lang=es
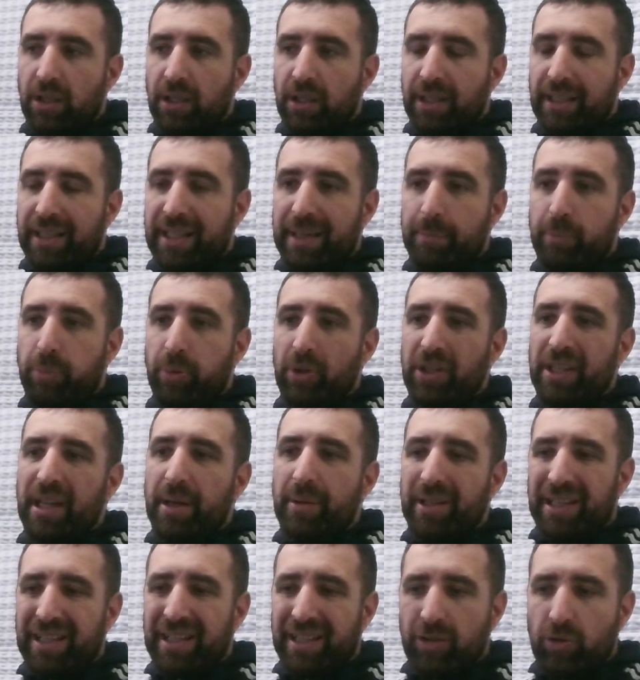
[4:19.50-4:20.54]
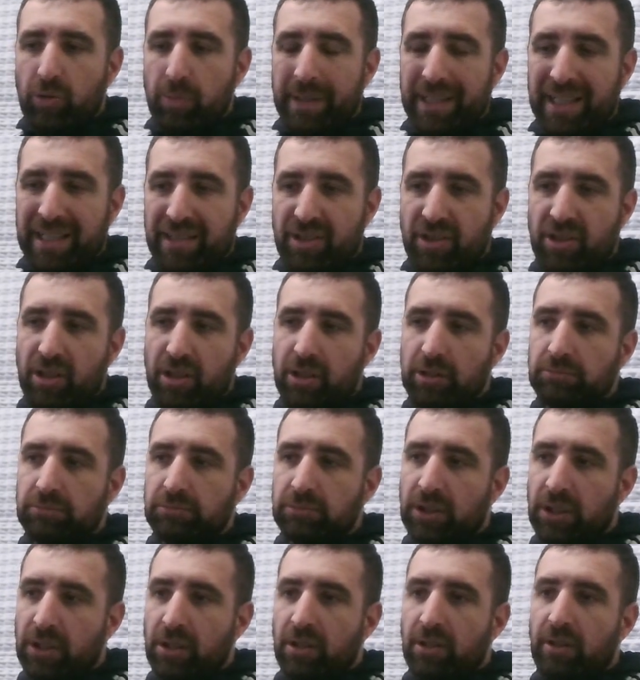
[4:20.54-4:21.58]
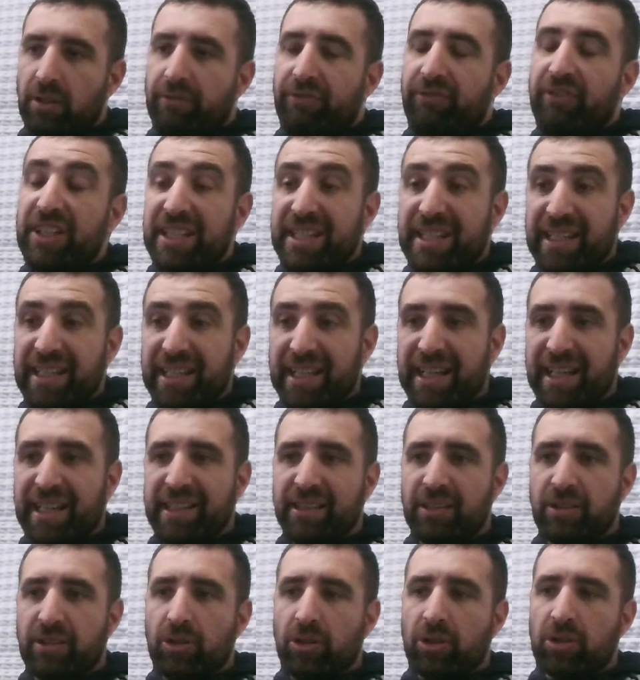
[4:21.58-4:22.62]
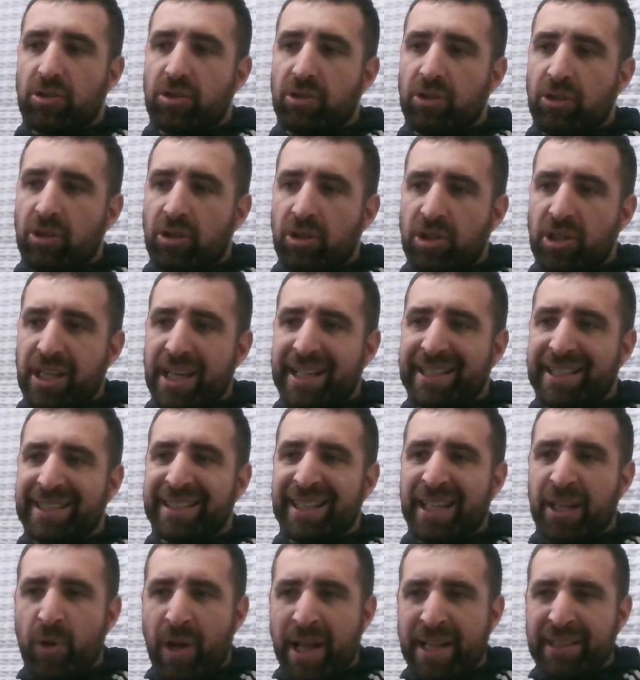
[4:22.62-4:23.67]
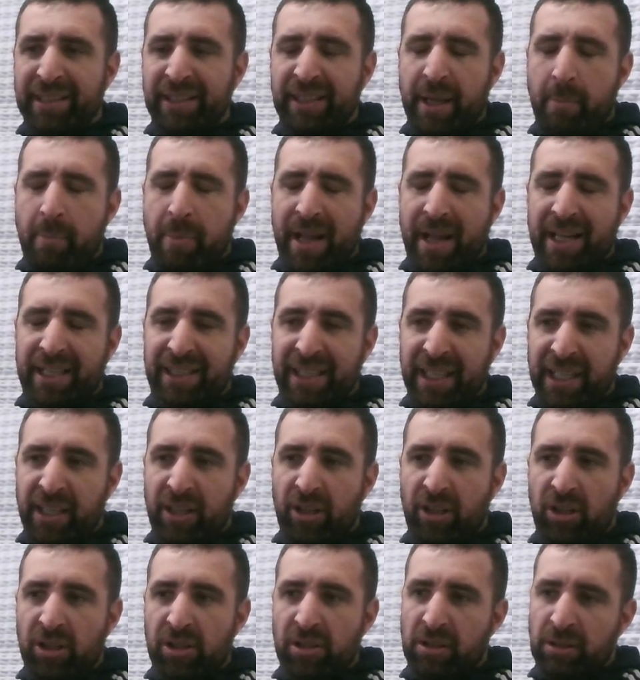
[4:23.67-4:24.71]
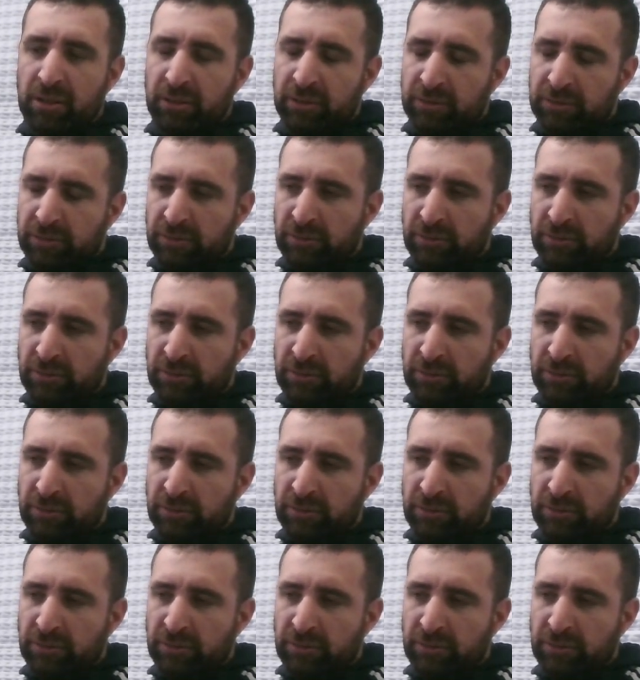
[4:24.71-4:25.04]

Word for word: que pueda haber recuperación física de estos dos extenuantes partidos